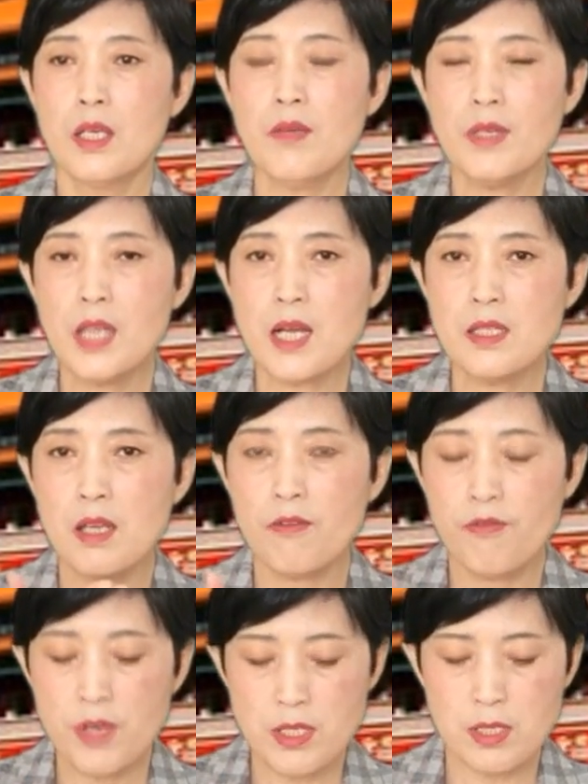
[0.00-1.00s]
因为他得
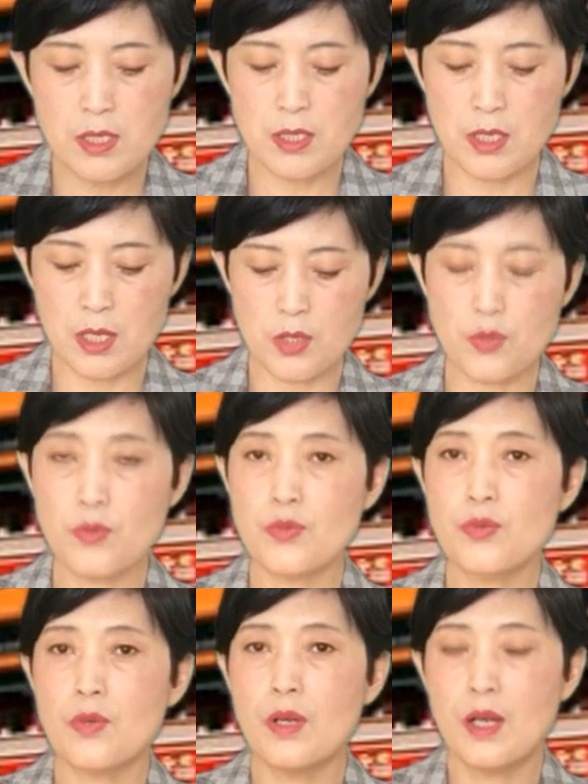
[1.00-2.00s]
分析这些数
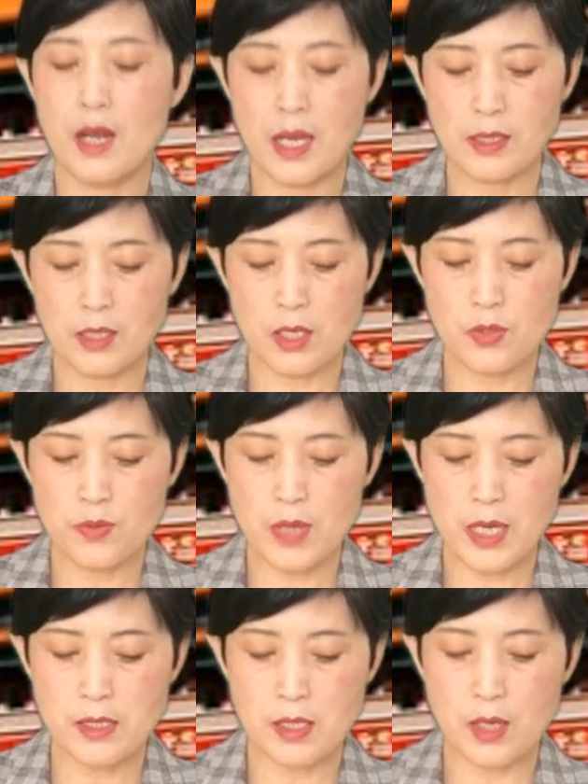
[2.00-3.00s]
据来得出
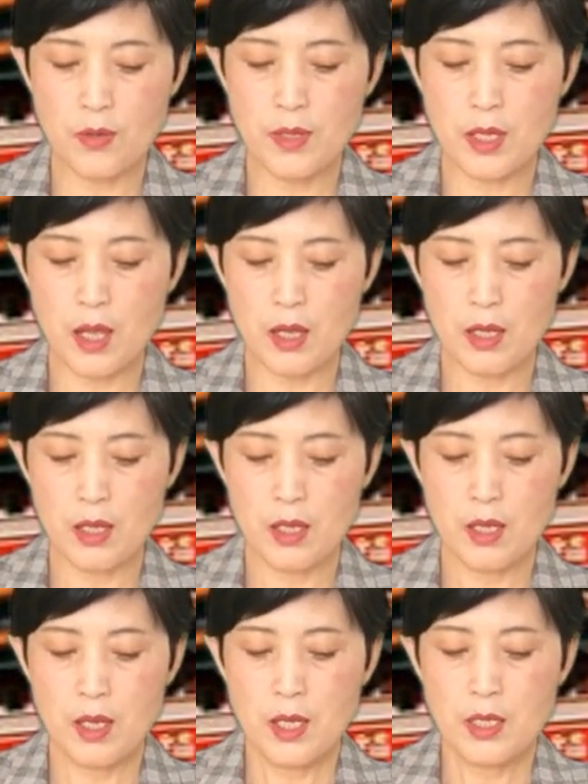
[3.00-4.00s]
来结论呢。
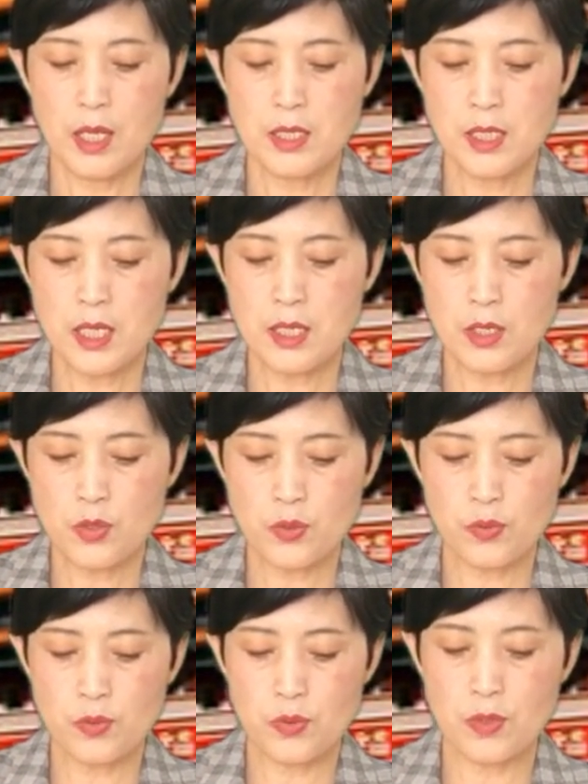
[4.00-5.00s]
那这些
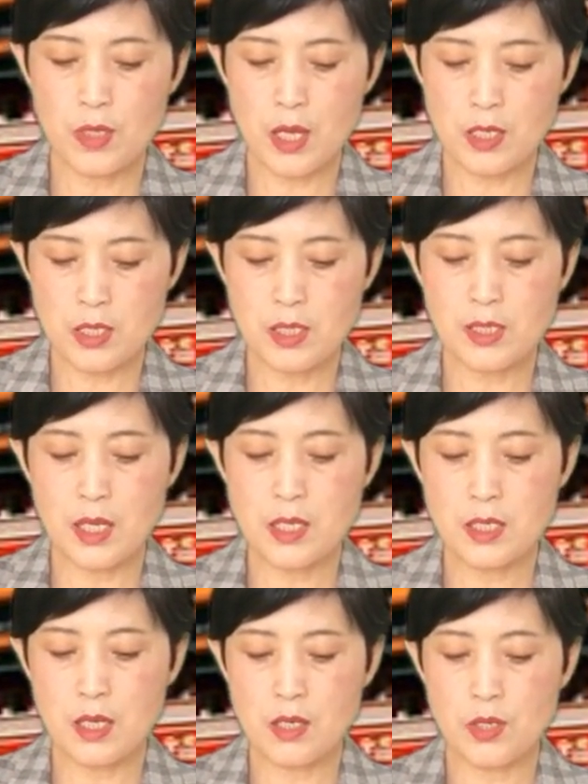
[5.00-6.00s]
数据呢，是截
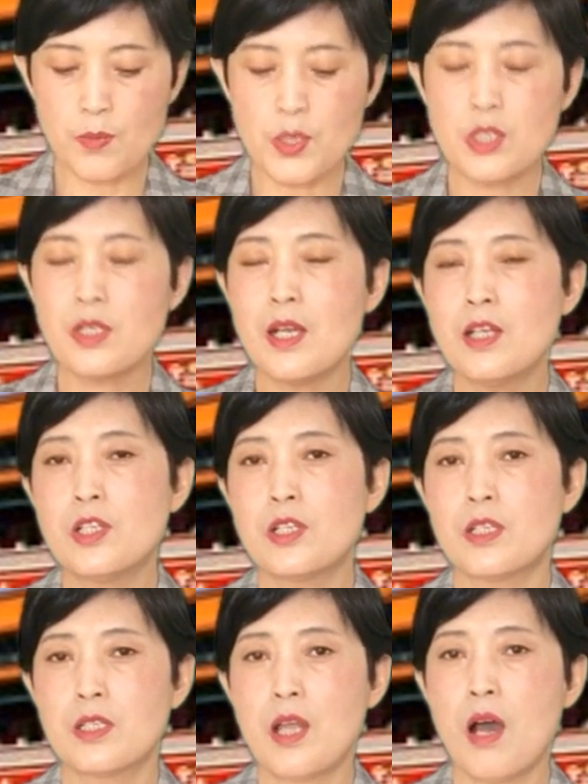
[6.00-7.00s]
止到什么？是截
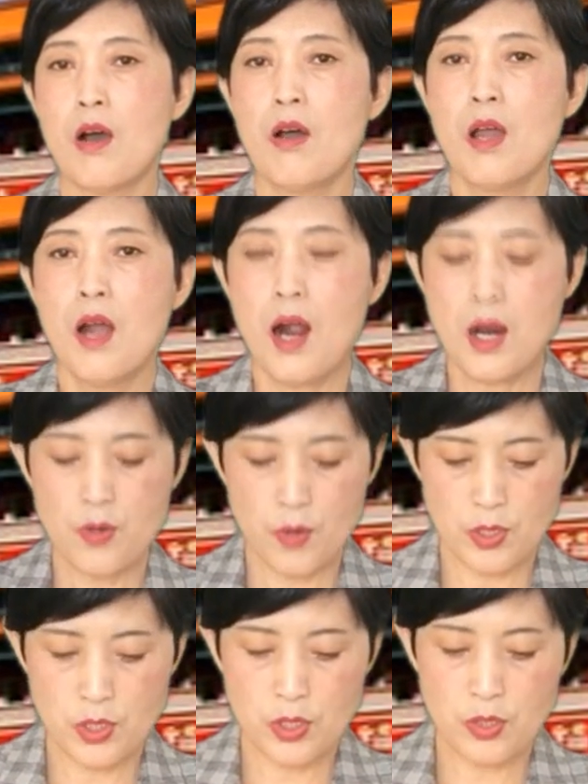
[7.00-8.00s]
止到二
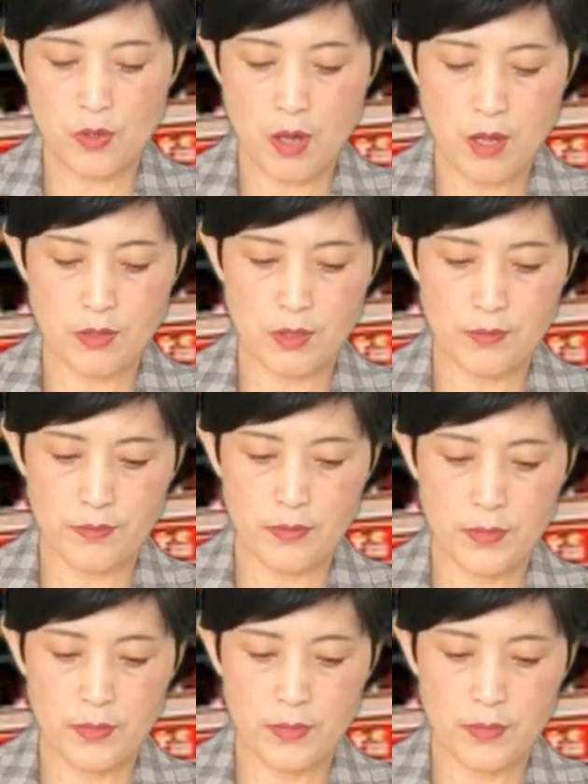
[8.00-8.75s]
月十九号的。